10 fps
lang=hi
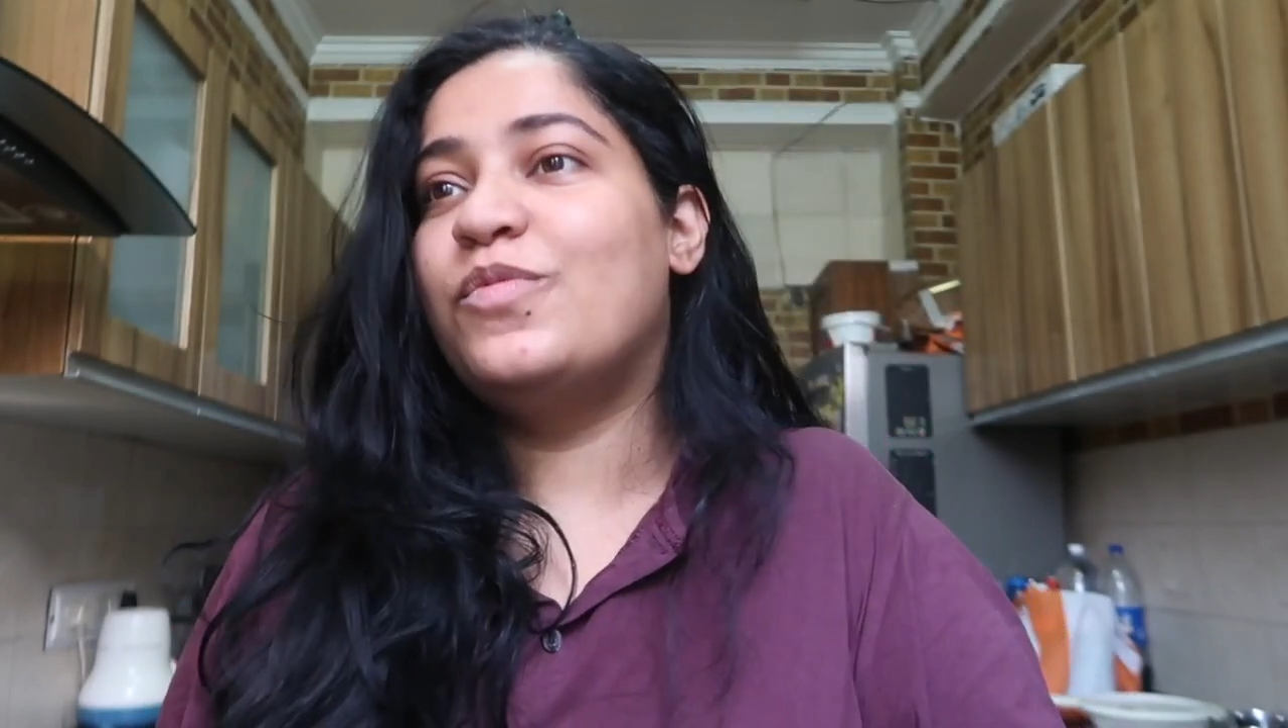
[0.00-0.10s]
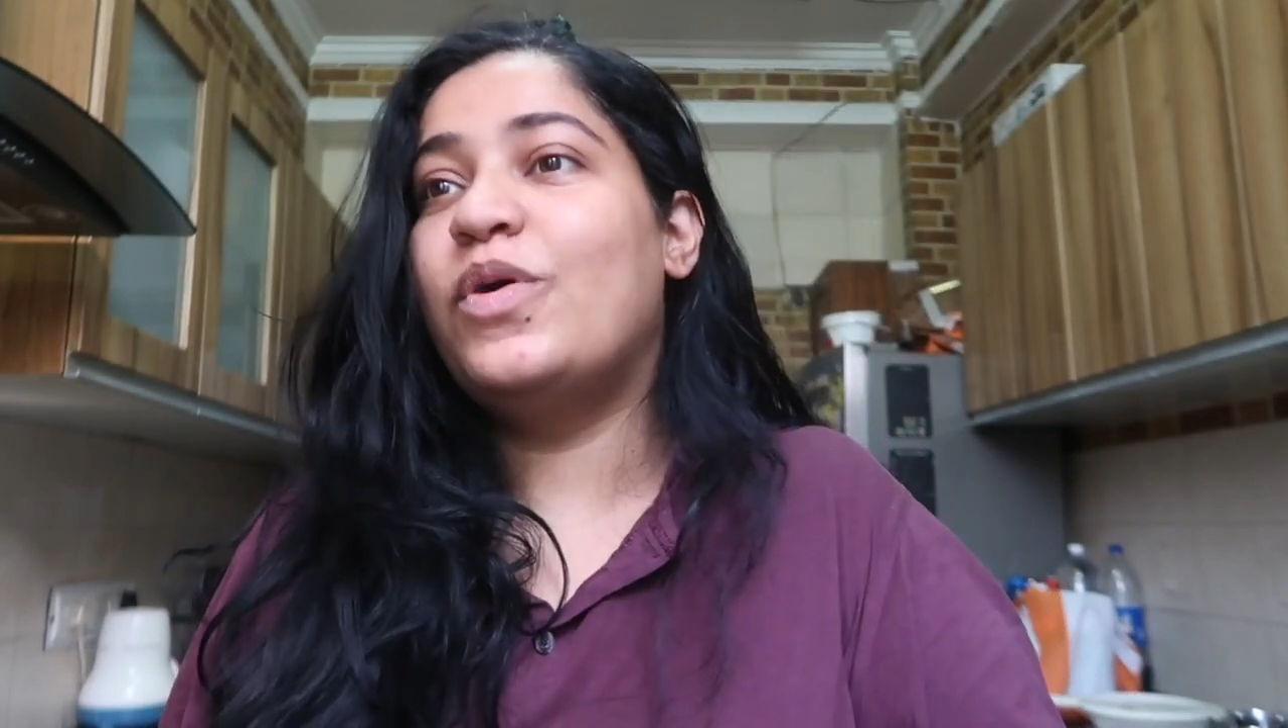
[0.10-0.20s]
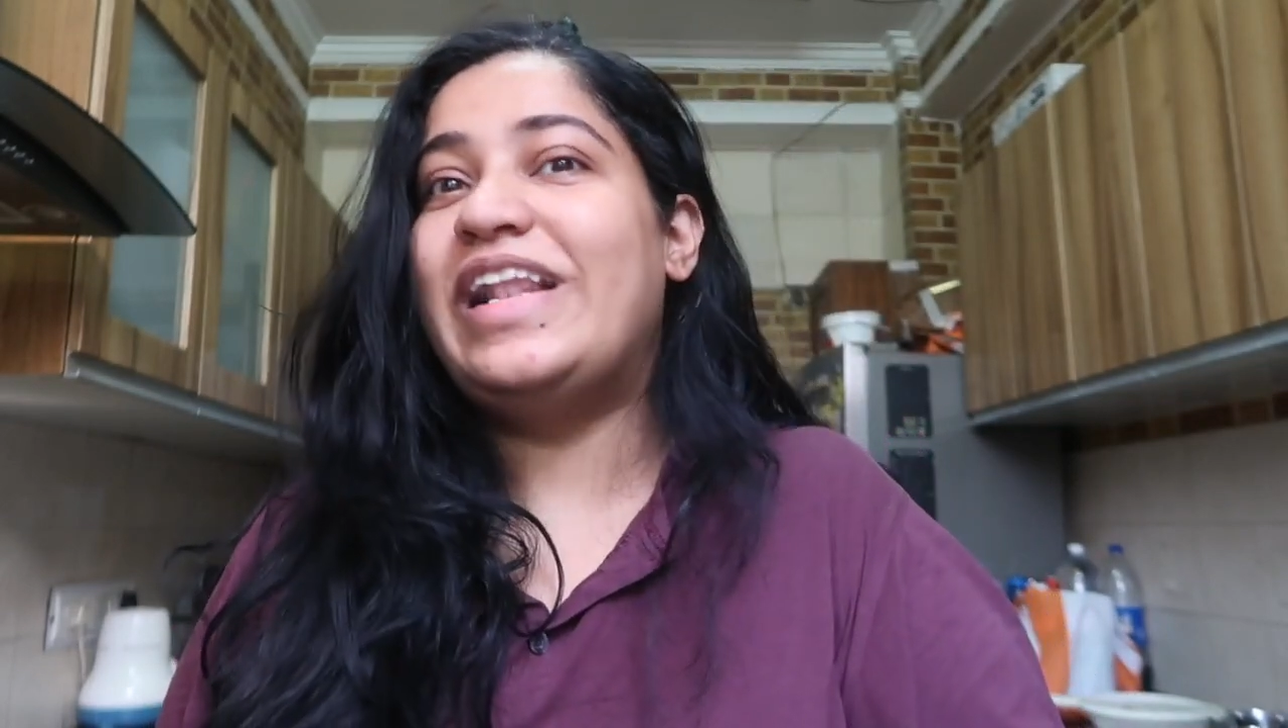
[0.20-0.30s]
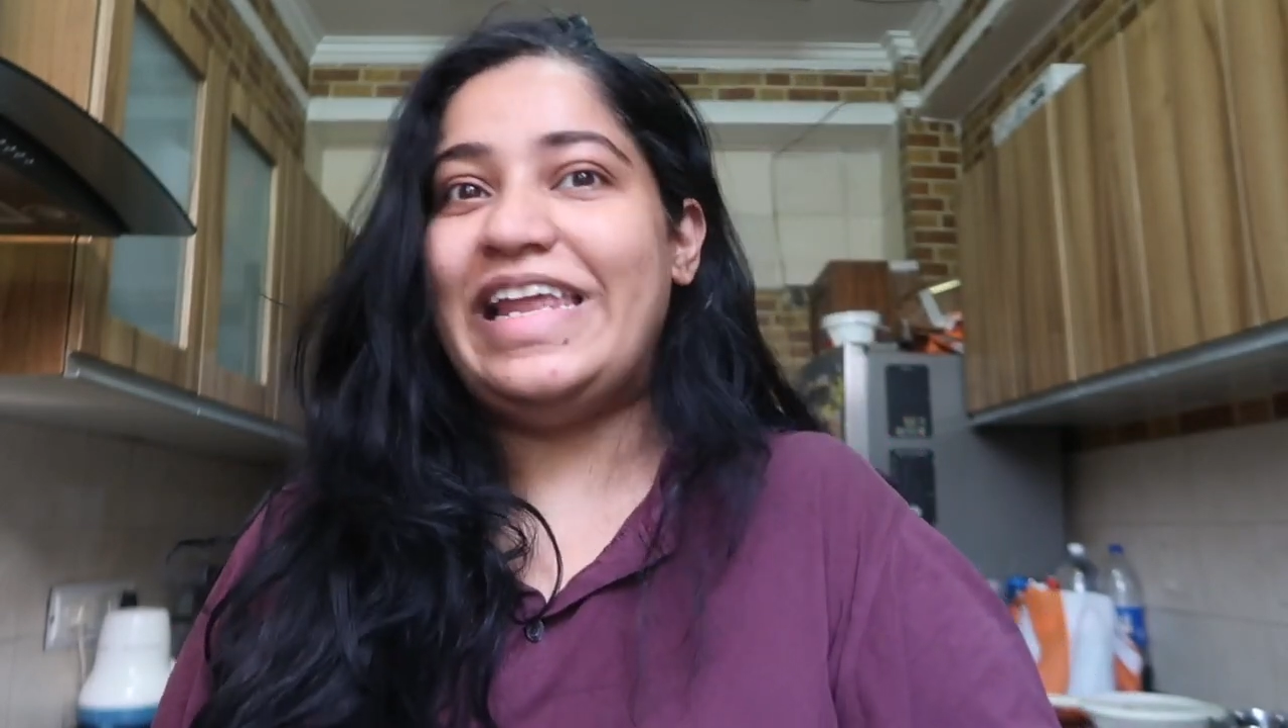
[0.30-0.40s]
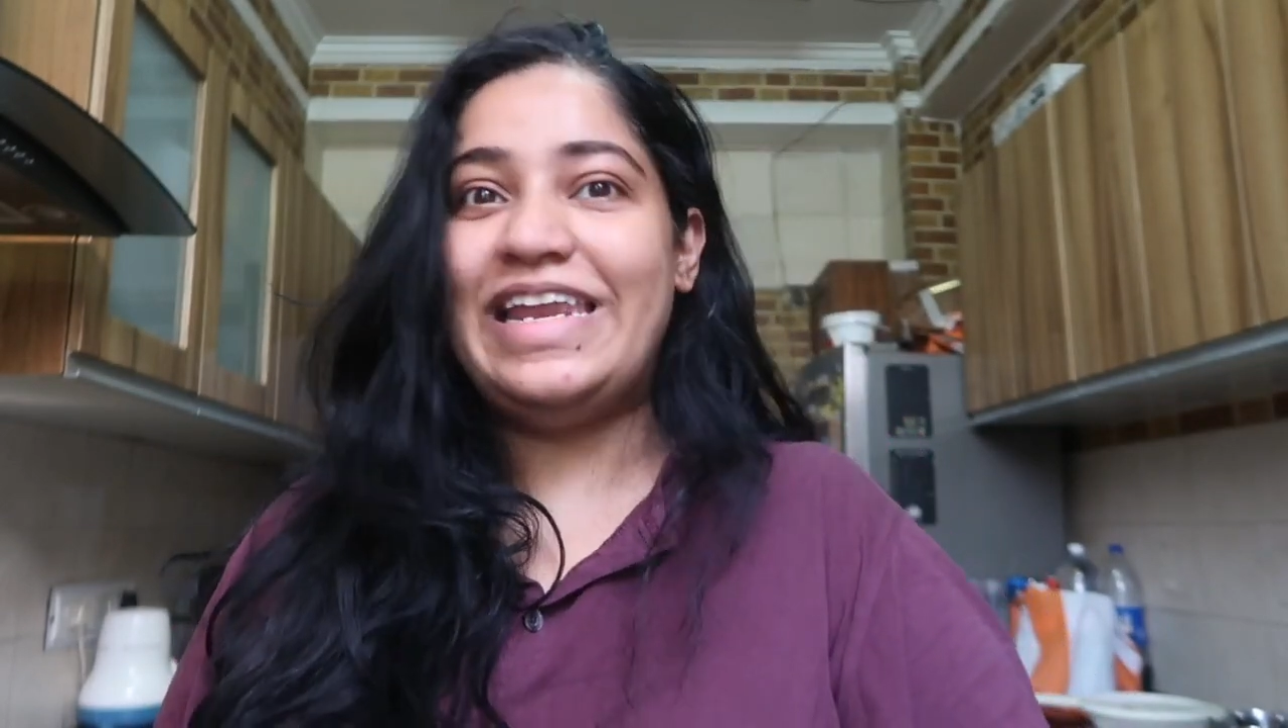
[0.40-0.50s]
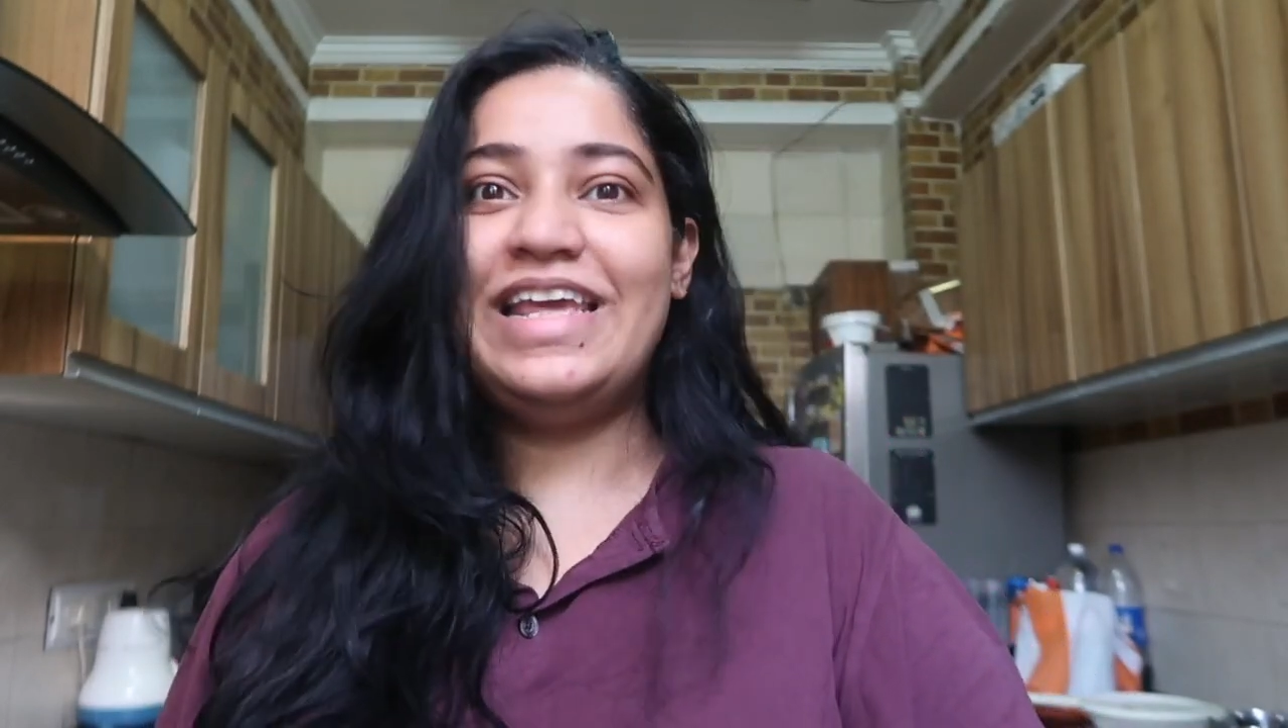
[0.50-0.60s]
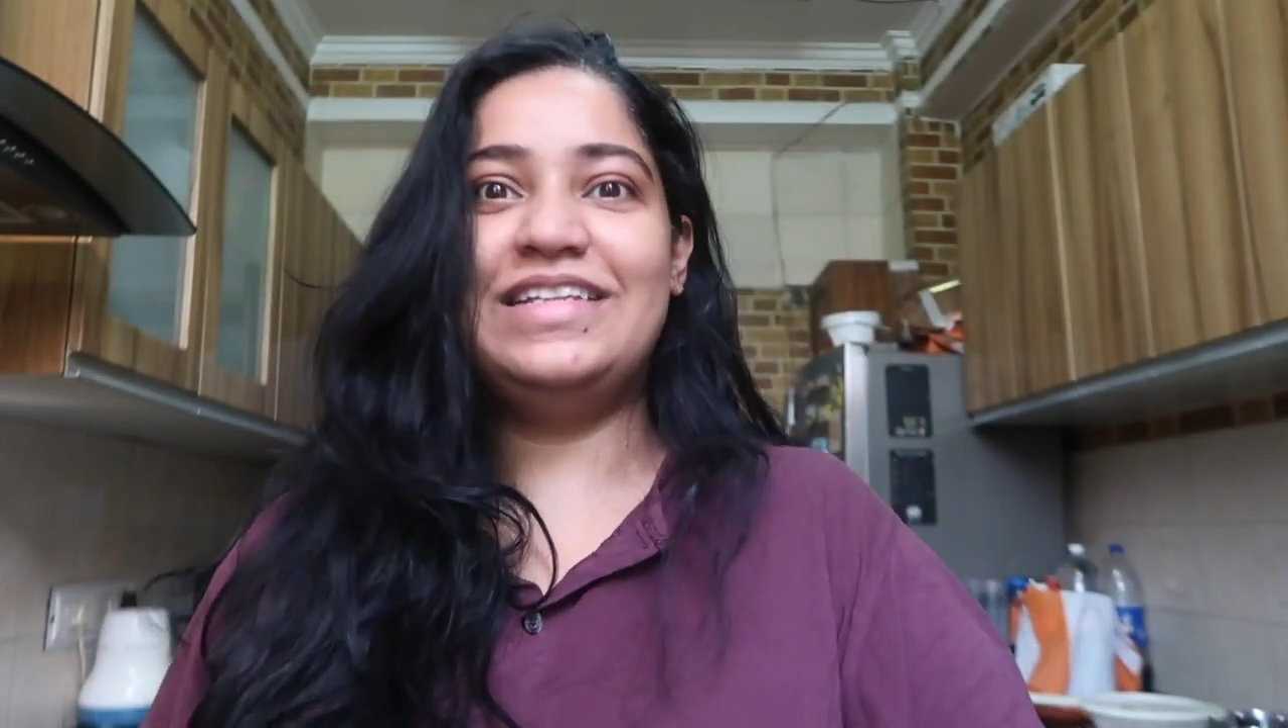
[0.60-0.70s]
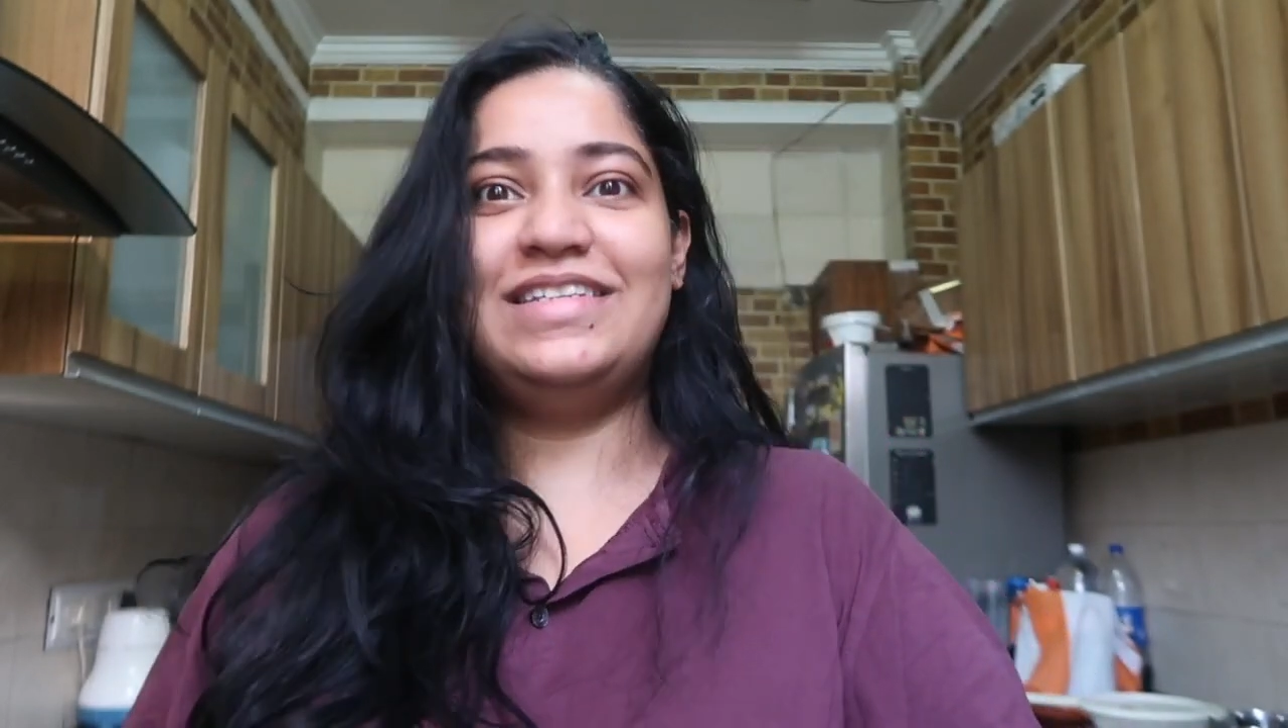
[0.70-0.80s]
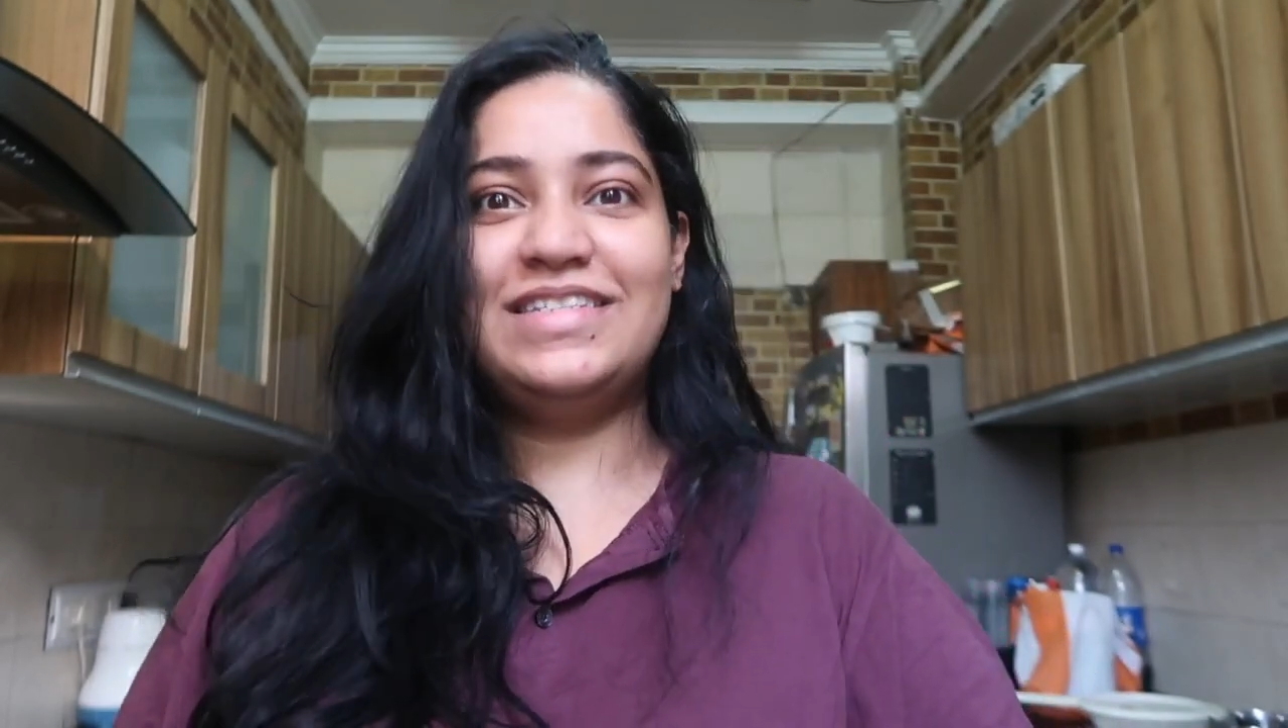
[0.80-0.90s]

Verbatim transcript: वो क्लीनिंग